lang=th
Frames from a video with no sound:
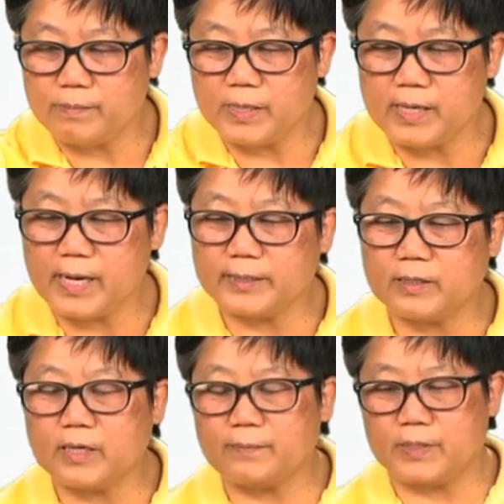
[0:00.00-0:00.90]
มีค่า
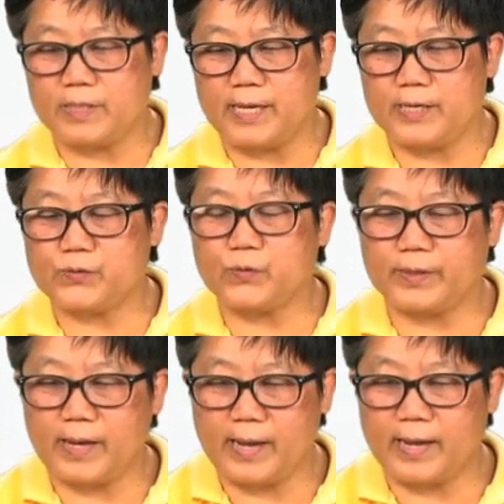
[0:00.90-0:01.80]
เท่ากับ ea ส่วน
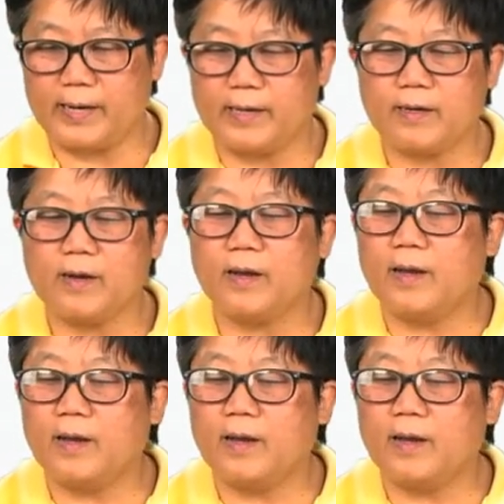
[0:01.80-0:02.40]
r แล้วก็